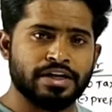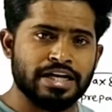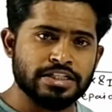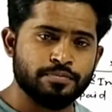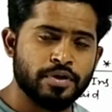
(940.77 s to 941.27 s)

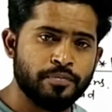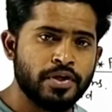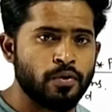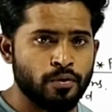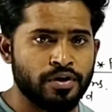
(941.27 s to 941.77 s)
ट्रांसफ़र भी
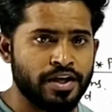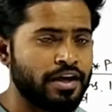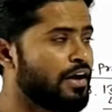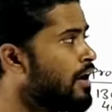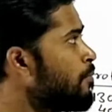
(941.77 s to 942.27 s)
हो
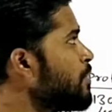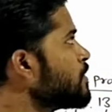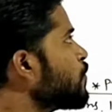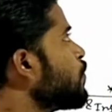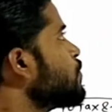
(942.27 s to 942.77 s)
गया अब
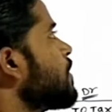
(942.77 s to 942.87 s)
बस क्लोज